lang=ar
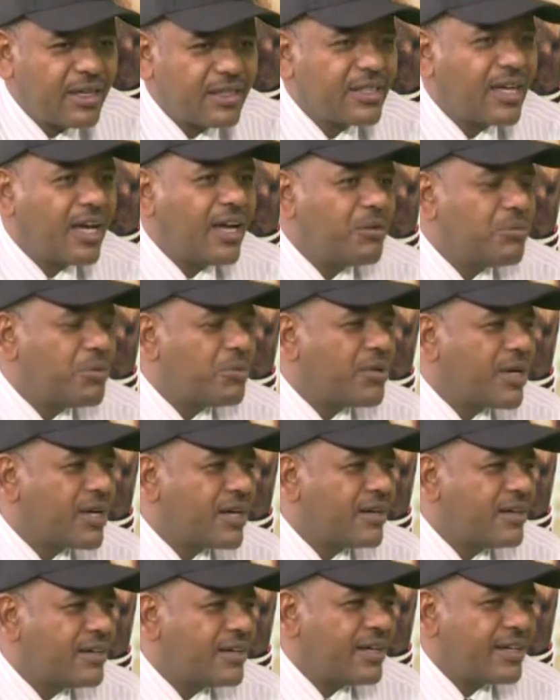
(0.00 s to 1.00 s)
اضاع
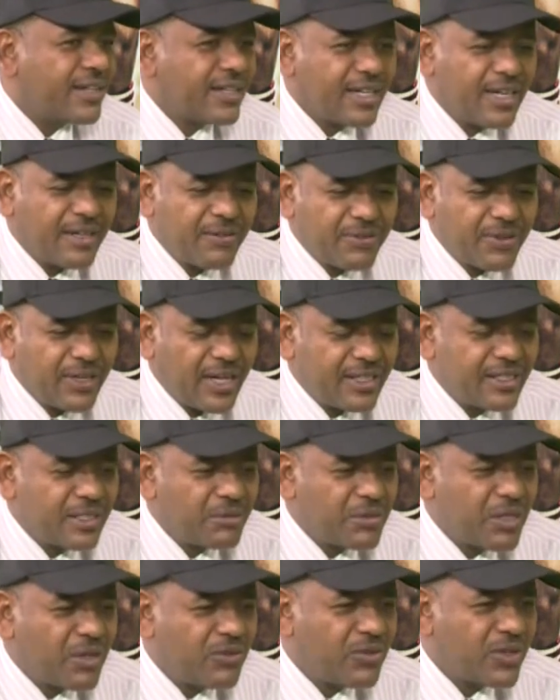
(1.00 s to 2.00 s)
المباراه يعني كان في
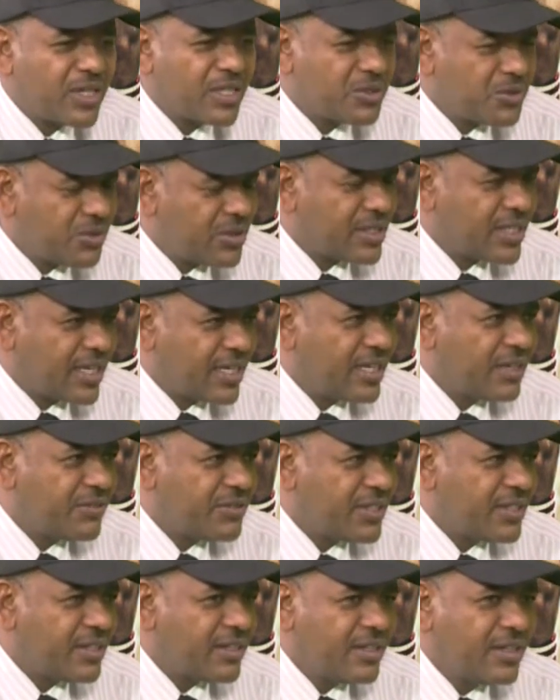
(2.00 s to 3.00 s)
عدد من الفرص هو اتأنى
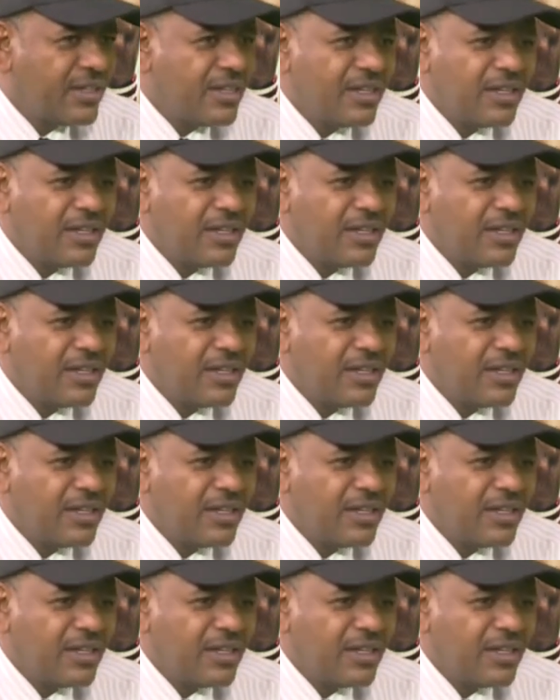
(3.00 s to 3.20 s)
فيها